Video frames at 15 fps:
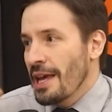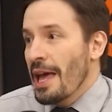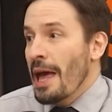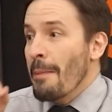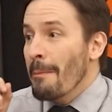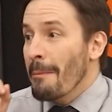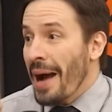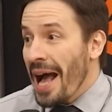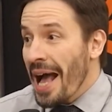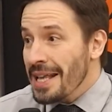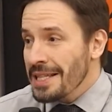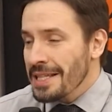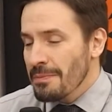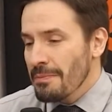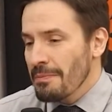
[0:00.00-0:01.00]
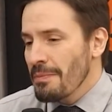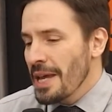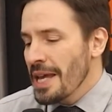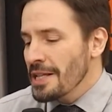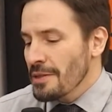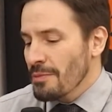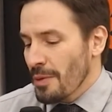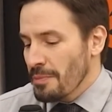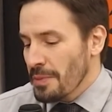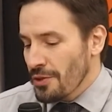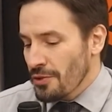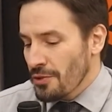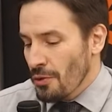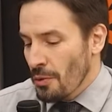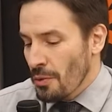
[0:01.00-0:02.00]
Entendi. Mas mesmo a
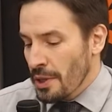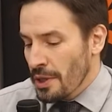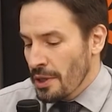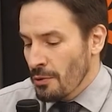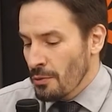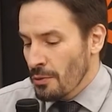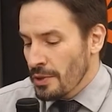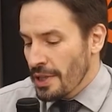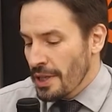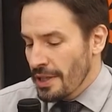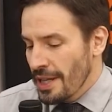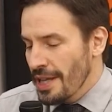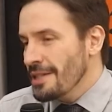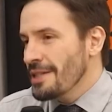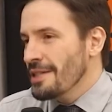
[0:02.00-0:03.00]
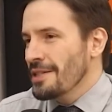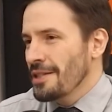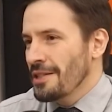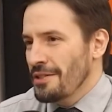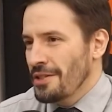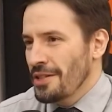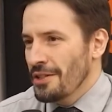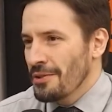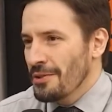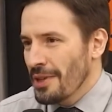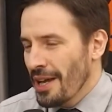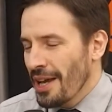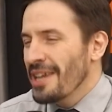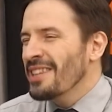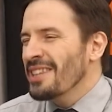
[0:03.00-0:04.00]
pessoa que usa nesse sentido,
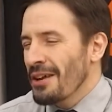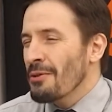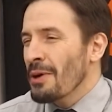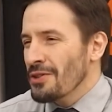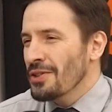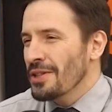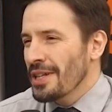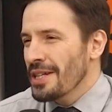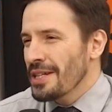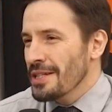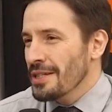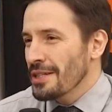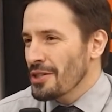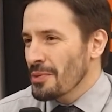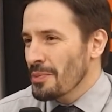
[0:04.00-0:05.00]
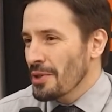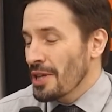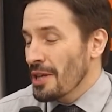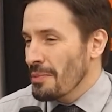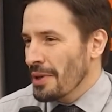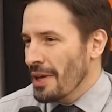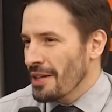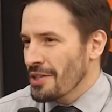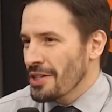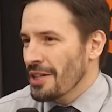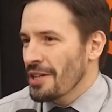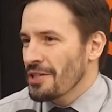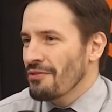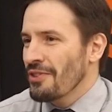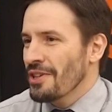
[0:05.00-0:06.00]
é, eu acho interessante. Por quê? Porque ela já
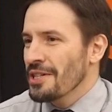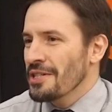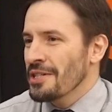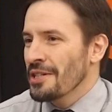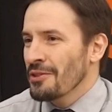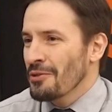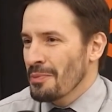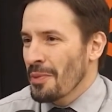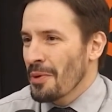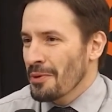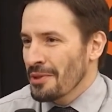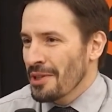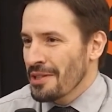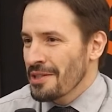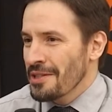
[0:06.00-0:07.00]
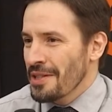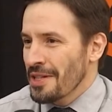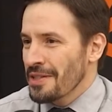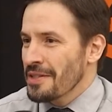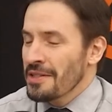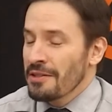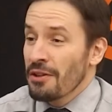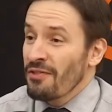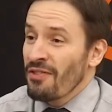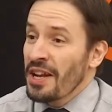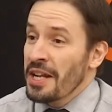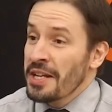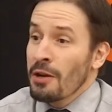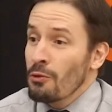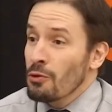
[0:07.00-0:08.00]
está diferenciando um pouco da tristeza. Senão ela
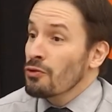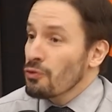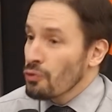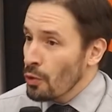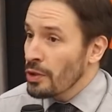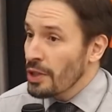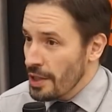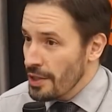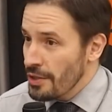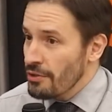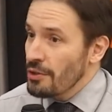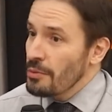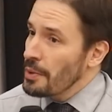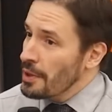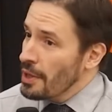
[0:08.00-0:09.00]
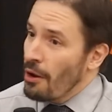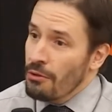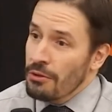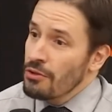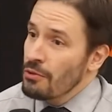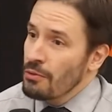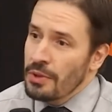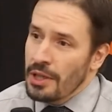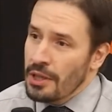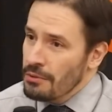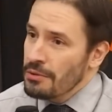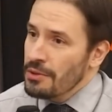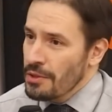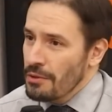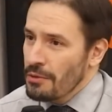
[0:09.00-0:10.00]
falaria, hoje eu estou triste porque algo de ruim
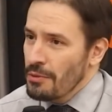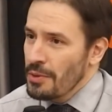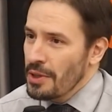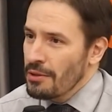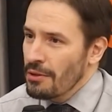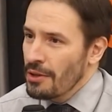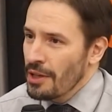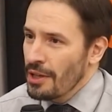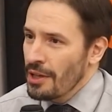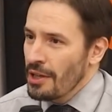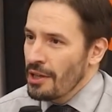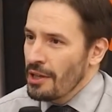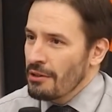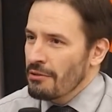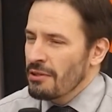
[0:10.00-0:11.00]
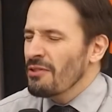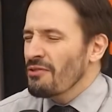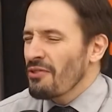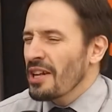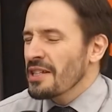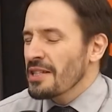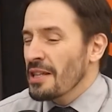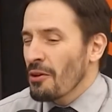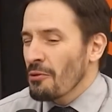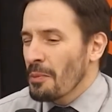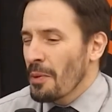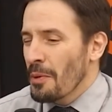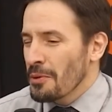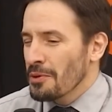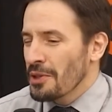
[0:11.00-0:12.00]
aconteceu comigo. Hum. Quando fala se está um
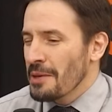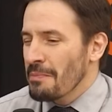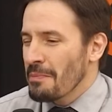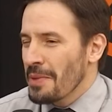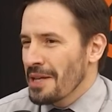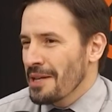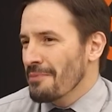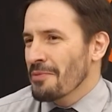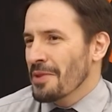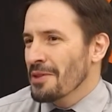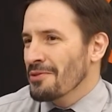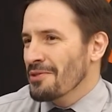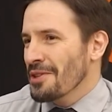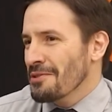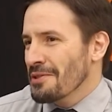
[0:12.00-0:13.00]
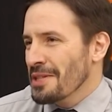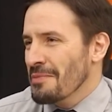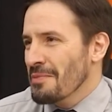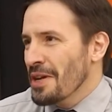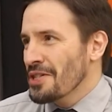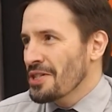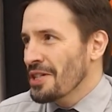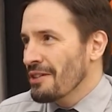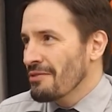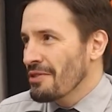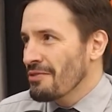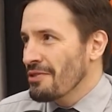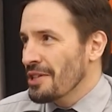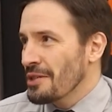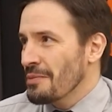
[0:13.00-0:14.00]
pouco deprê, eu não sei o que você imagina,
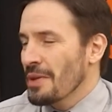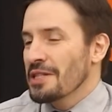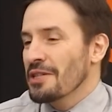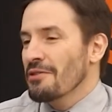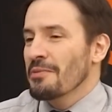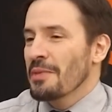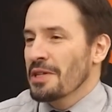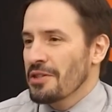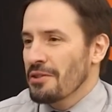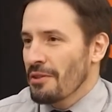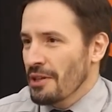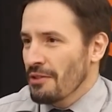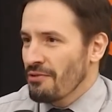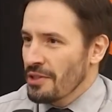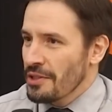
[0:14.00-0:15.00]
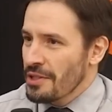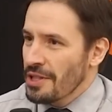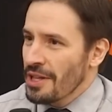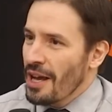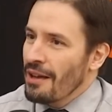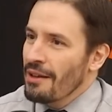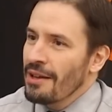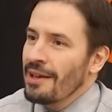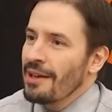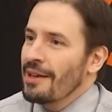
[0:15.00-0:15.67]
Viviane, mas eu imagino alguém falando assim, ah,